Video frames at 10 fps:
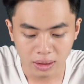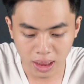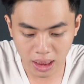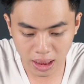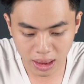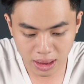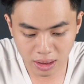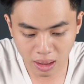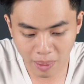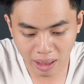thì
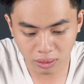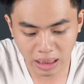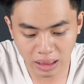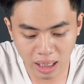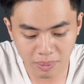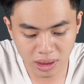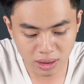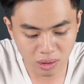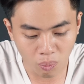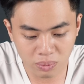như các bạn có thể thấy
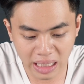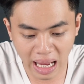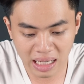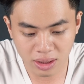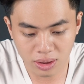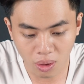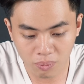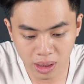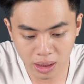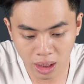mình cũng chả sử
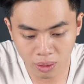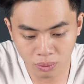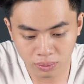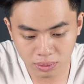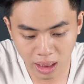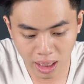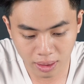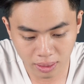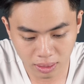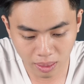dụng gì nhiều
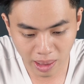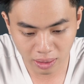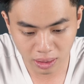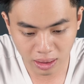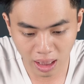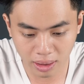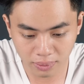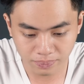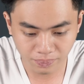đây các bạn có thể thấy